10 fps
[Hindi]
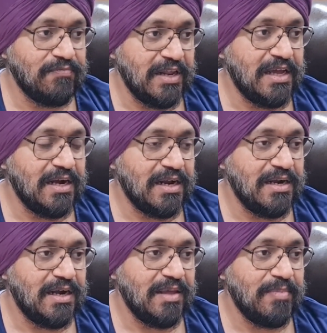अफ्रीकन
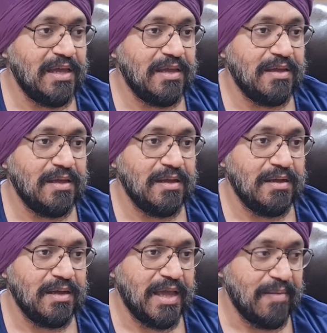कंट्री
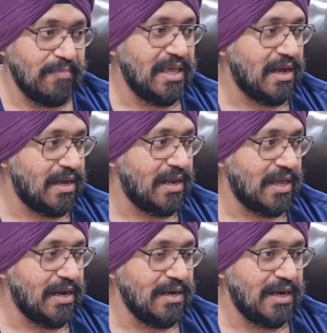में गैम्बिया
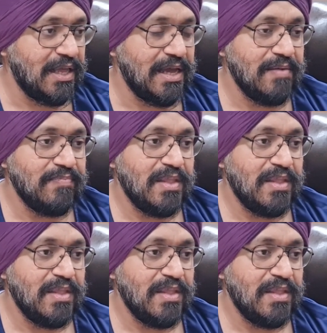करके कंट्री है